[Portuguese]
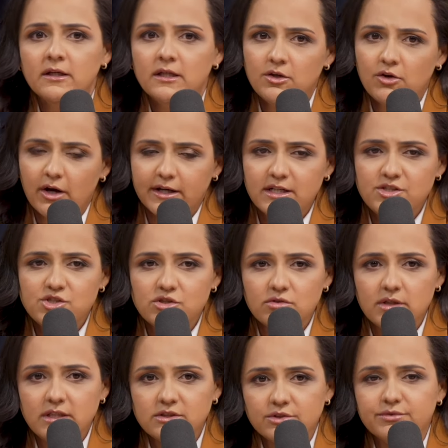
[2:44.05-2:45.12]
E eu acredito
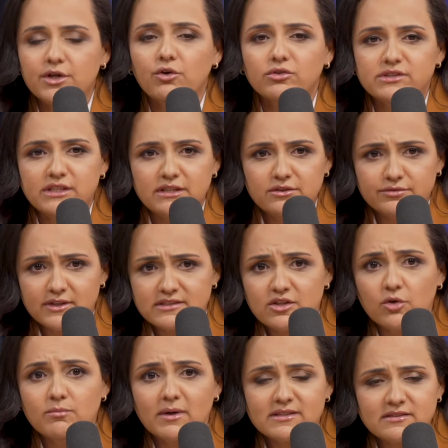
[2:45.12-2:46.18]
que isso eu venho conseguindo fazer
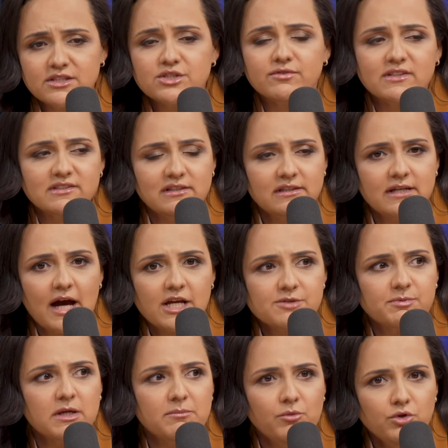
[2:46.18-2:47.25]
com bastante facilidade,
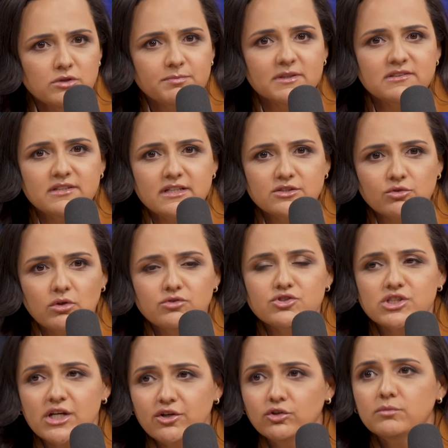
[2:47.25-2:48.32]
porque muitos pacientes, quando
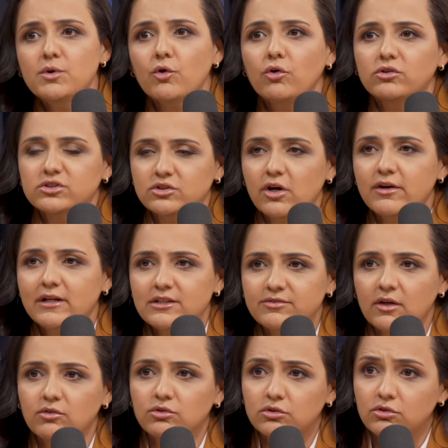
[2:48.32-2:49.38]
chegam no meu consultório, eles
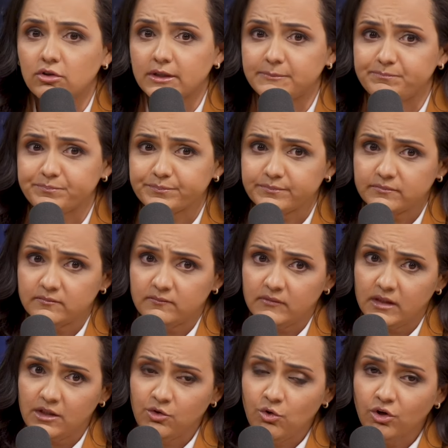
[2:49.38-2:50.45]
falam, doutora
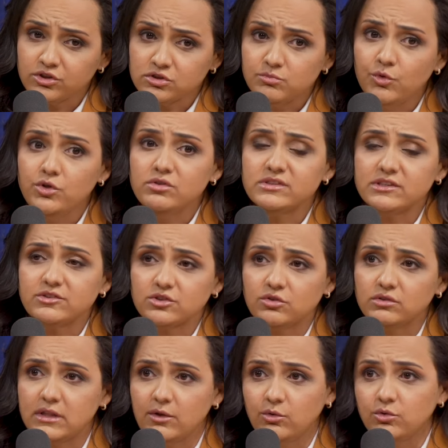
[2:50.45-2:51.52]
eu gosto muito dos seus
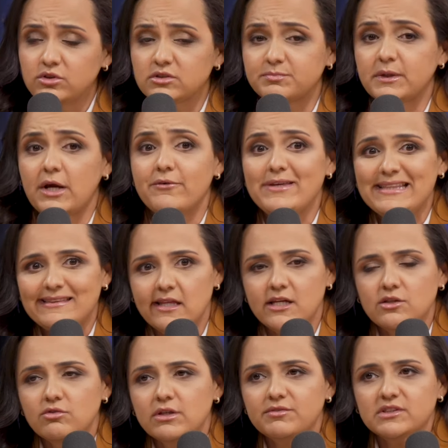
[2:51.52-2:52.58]
conteúdos porque eu
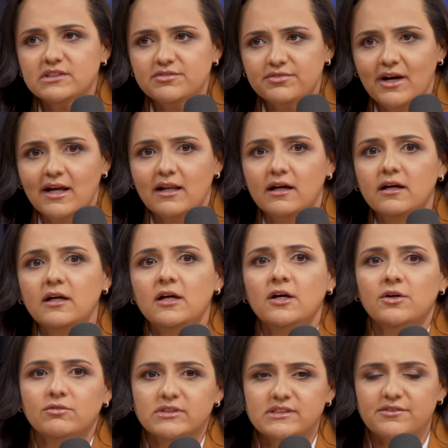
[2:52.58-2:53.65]
entendo o que você fala.
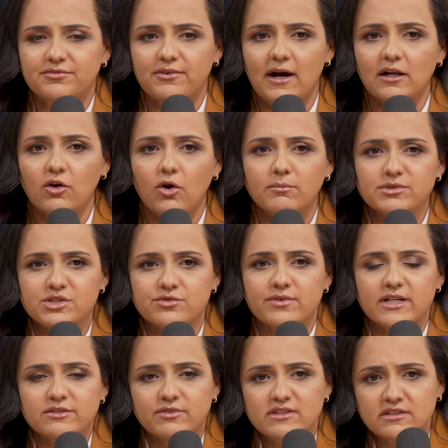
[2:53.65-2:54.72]
Você fala como se
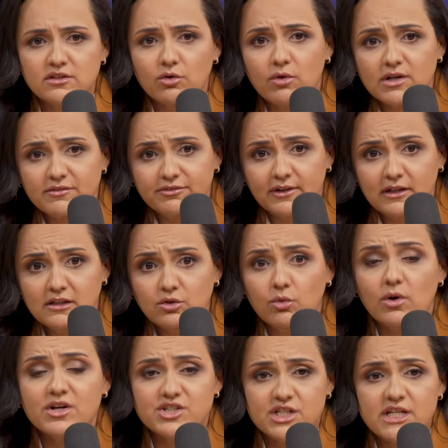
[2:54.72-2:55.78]
estivesse fazendo, falando com
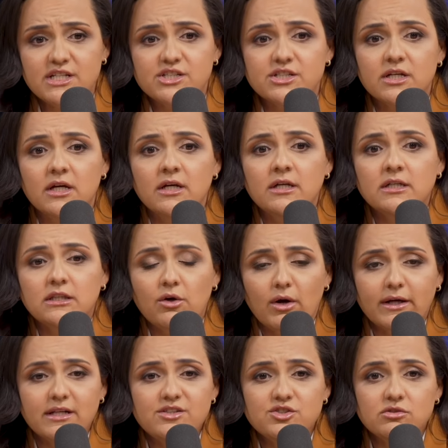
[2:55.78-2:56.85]
a gente. Então
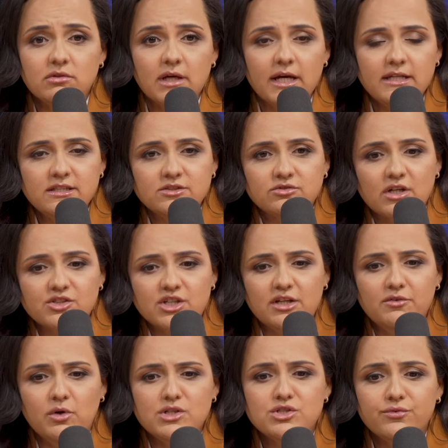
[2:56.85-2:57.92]
acredito que é isso. acho que
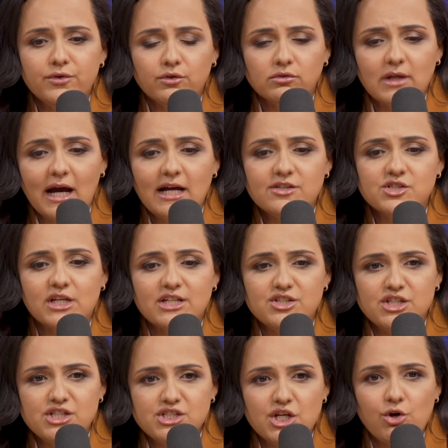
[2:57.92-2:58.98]
uma dificuldade que a
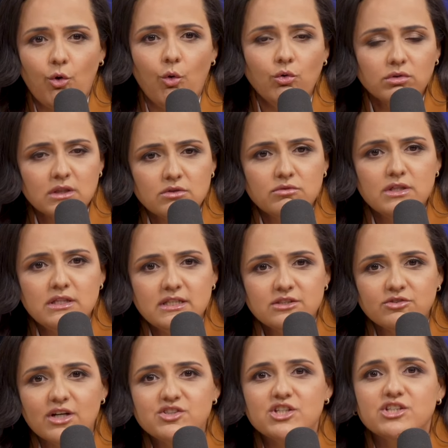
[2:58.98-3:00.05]
gente encontra no
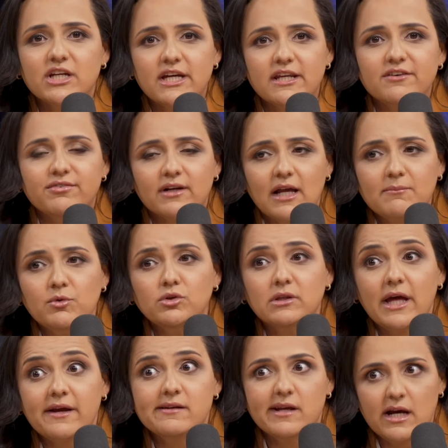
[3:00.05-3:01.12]
início é a gente querer falar muito
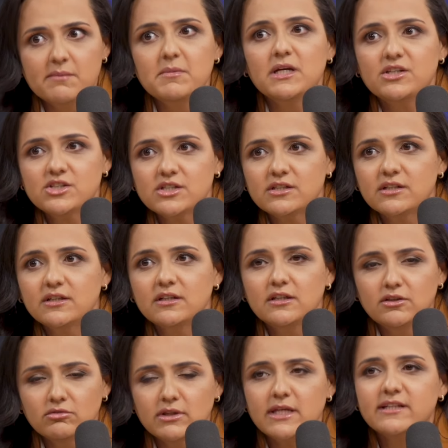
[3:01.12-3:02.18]
tecnicamente.
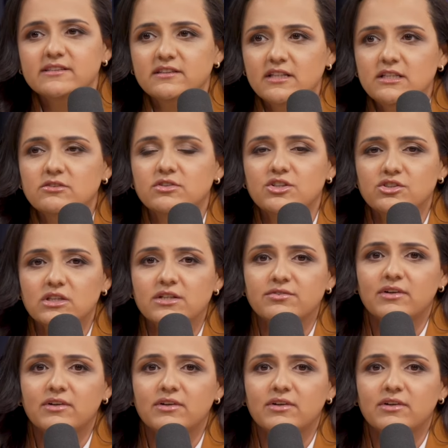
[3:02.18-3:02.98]
E não tem que ser isso. A gente tem que